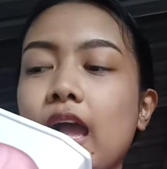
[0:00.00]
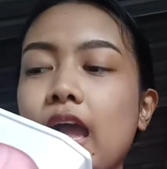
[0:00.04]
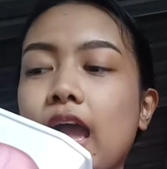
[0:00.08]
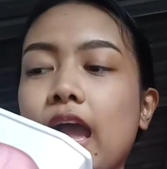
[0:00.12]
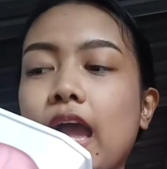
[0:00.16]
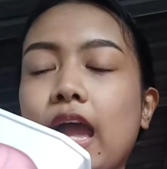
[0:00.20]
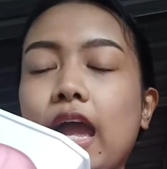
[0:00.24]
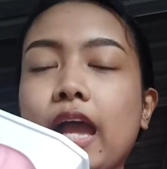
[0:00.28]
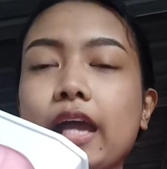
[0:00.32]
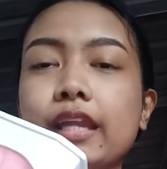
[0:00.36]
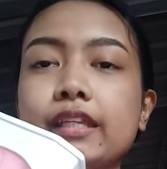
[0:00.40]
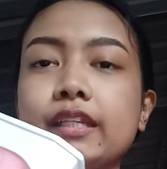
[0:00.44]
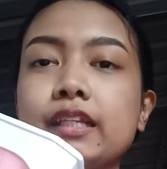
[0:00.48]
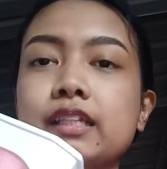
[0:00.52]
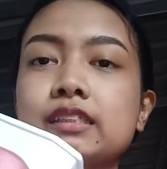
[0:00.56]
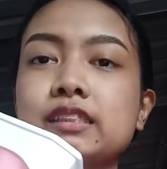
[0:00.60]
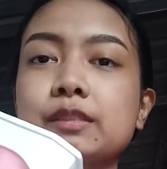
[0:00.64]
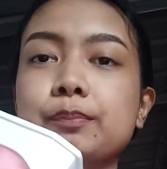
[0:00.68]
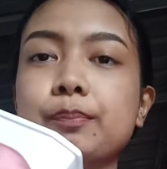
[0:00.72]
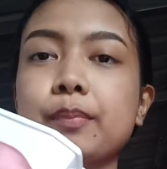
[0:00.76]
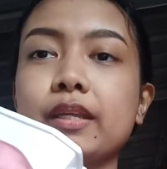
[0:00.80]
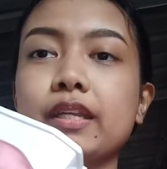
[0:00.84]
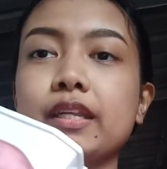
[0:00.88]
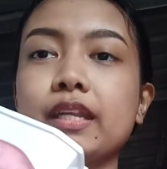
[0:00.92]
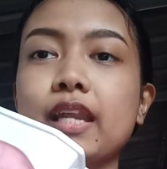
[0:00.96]
อ่ะอันนี้ก็จะ
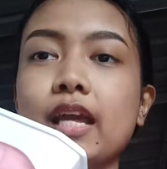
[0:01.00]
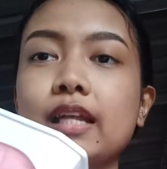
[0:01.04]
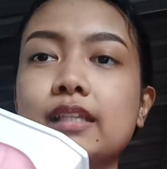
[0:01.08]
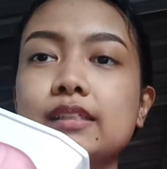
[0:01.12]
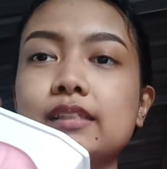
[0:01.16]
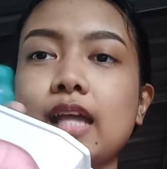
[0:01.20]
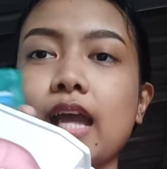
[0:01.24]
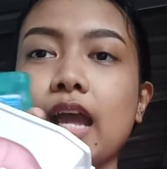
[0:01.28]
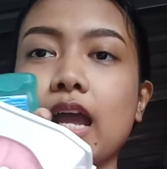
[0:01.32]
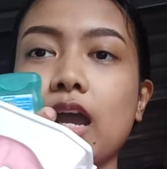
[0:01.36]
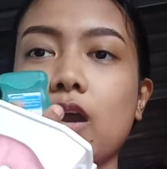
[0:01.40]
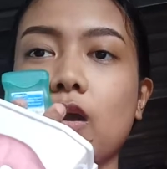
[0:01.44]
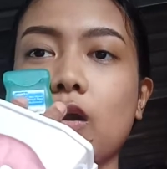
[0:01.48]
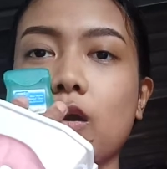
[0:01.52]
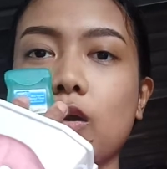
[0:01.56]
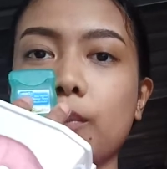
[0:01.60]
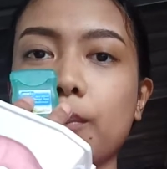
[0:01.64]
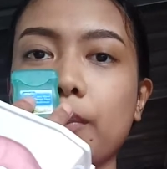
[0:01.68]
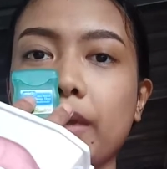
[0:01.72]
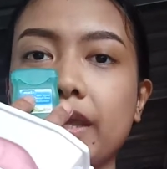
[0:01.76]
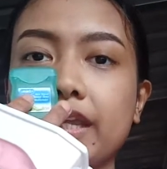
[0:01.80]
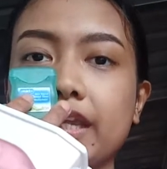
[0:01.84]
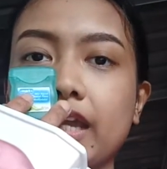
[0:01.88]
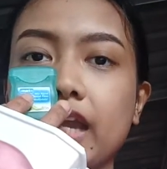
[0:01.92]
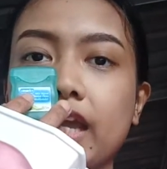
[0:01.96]
เป็นหน้าตาของ
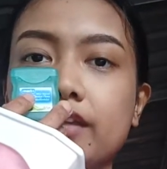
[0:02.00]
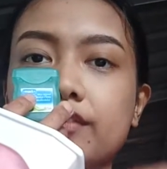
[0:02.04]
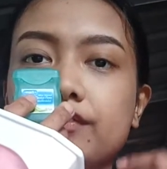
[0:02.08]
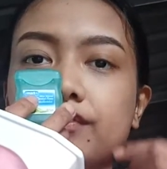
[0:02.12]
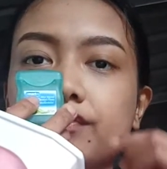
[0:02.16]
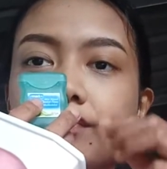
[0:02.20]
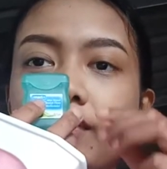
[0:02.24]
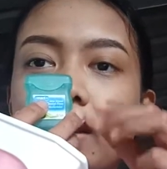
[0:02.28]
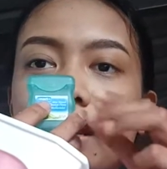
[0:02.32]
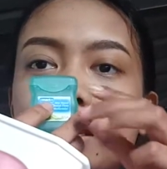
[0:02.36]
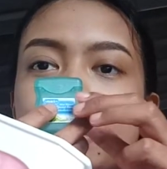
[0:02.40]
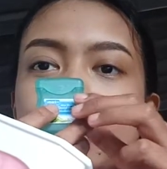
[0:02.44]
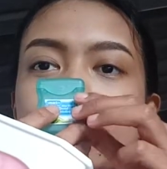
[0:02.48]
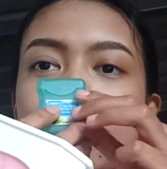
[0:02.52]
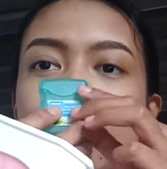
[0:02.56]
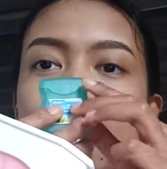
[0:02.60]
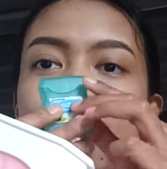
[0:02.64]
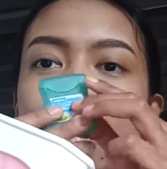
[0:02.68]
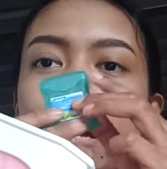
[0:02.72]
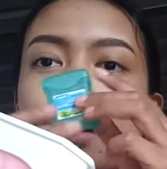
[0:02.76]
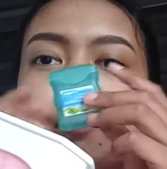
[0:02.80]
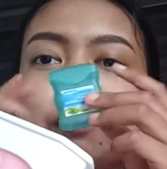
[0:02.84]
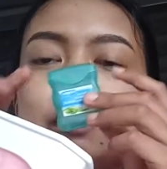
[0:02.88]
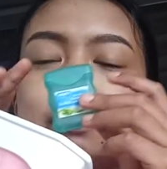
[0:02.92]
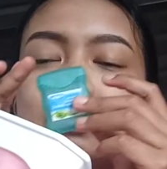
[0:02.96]
ไหมขัดฟันนะ
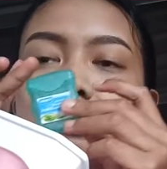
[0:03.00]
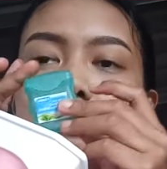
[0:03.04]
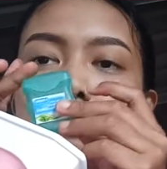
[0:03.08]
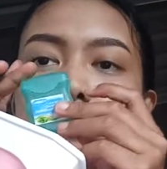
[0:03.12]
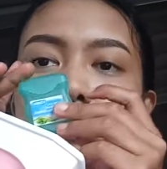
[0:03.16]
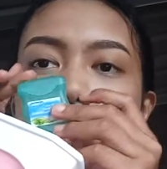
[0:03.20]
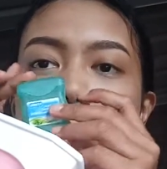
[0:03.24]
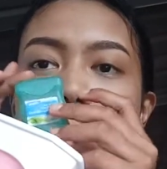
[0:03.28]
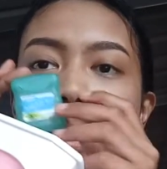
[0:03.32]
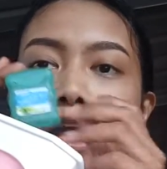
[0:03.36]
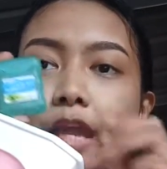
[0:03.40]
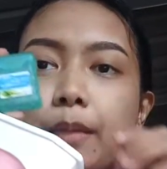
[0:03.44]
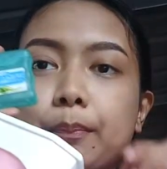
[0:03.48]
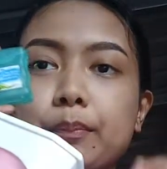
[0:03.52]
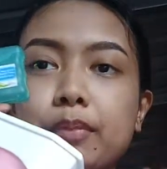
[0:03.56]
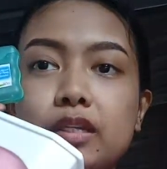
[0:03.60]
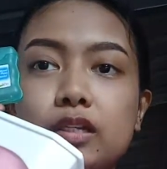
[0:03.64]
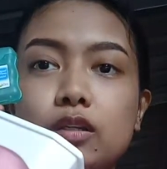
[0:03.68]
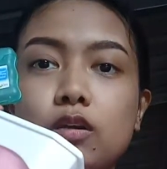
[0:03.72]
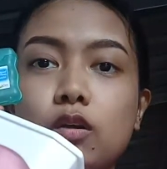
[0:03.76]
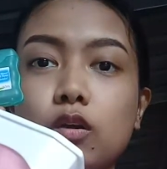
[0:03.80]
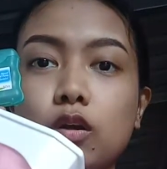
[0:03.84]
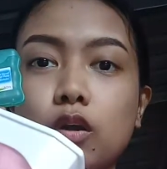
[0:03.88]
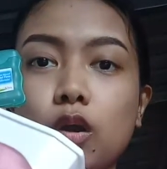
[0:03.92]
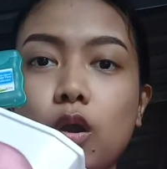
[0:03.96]
คะ มันจะมีขายเป็น
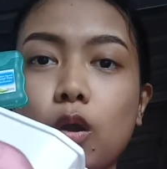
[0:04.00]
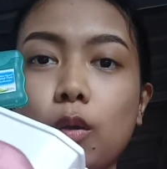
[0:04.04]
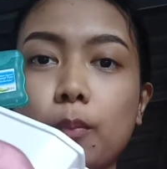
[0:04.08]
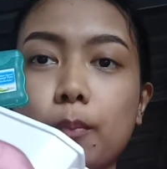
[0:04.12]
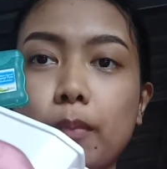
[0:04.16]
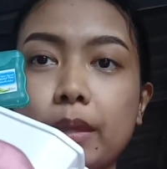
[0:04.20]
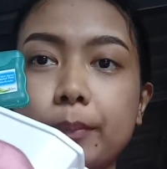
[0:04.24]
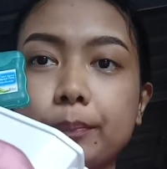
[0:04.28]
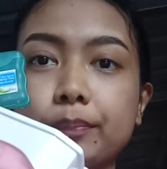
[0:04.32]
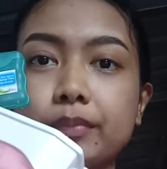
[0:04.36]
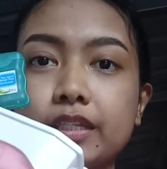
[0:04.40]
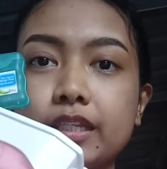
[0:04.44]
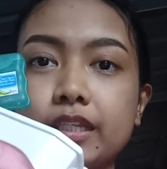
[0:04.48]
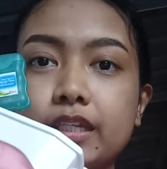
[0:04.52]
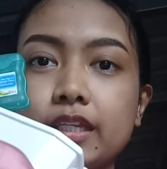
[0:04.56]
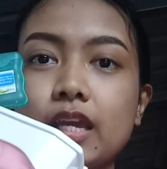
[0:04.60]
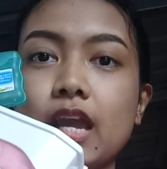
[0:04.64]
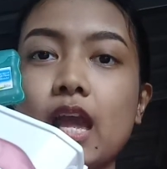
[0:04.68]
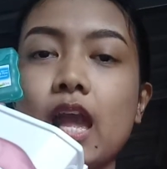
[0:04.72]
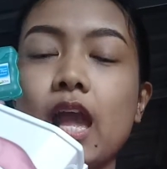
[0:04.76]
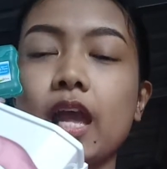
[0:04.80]
กล่องๆแบบนี้